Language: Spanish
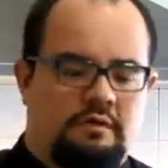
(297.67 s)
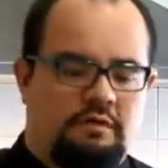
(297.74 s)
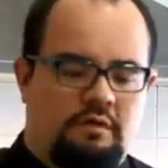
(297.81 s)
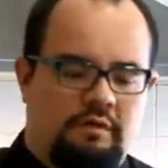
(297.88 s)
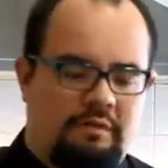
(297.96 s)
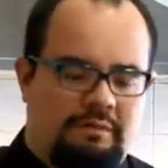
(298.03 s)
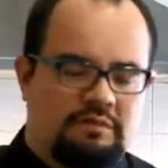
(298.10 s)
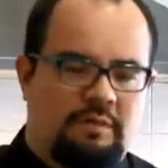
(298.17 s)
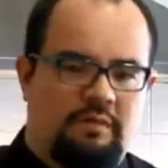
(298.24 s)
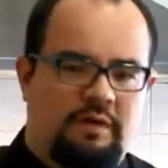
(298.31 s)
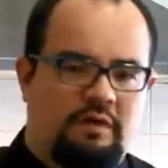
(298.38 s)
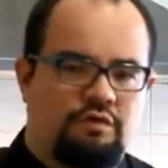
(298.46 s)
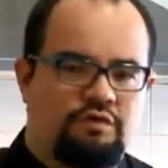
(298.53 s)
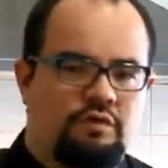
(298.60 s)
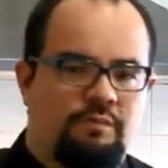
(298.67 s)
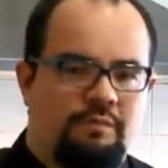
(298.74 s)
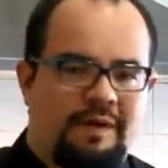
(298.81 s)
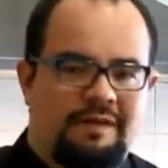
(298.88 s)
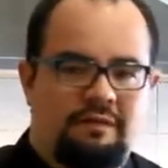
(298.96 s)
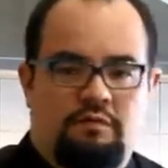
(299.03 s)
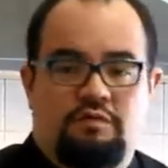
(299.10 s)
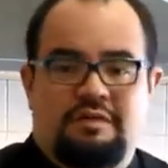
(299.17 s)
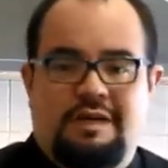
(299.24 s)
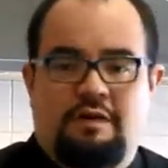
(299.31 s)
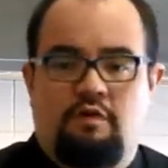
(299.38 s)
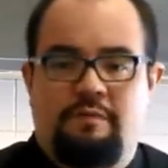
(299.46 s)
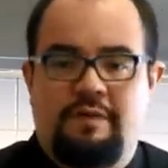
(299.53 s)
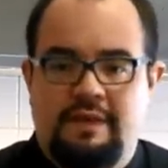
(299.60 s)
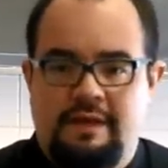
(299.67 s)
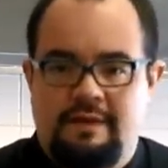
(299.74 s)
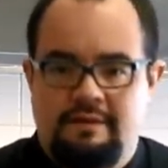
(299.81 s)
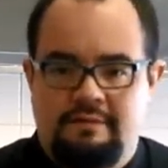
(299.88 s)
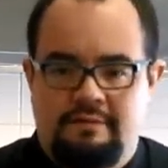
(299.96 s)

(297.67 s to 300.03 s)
Donde vamos a poner nuestro plato, nuestra comida,